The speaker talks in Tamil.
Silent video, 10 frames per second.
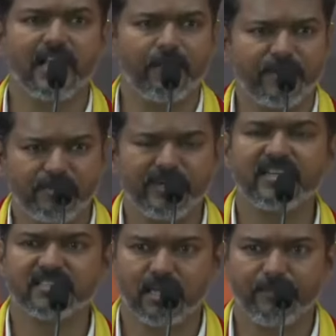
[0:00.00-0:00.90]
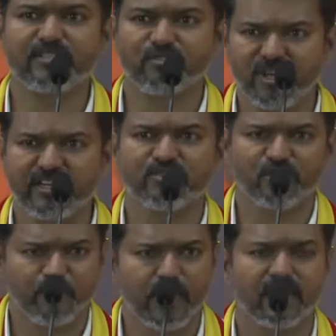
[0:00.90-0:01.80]
சரி அப்படி இப்படின்ட்டு சில பேர் சொல்லிக்கிட்டு
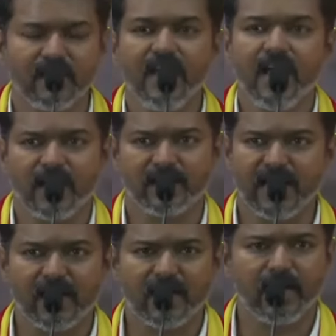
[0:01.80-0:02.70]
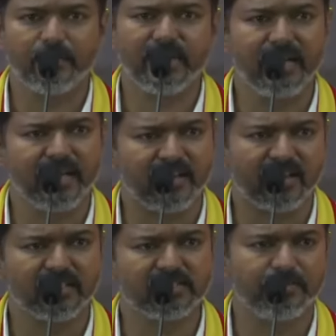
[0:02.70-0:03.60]
சுத்துவாங்க ஆனா நாங்களாம் அப்படி இல்லைங்க
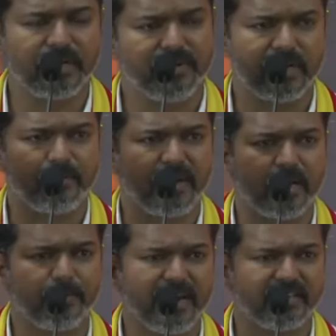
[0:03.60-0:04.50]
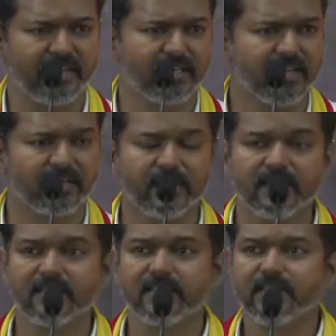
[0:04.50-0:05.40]
கான்செப்டே வேற பக்கா பிராக்டிக்கல் தாங்க
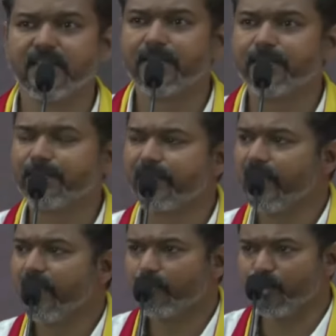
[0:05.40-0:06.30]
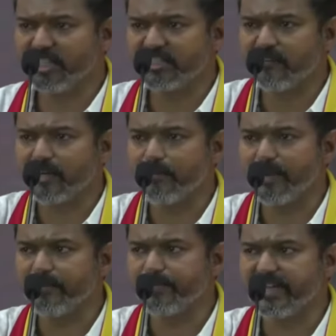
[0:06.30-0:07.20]
முடிஞ்சவங்க
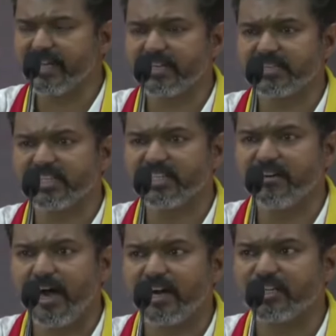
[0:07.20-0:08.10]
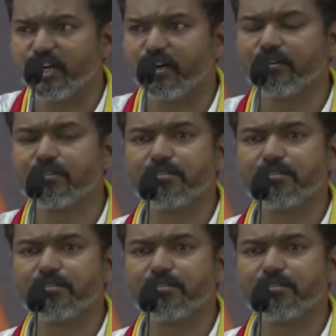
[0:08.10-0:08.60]
மீன் பிடிக்க கத்துக்கிட்டு வாழட்டும்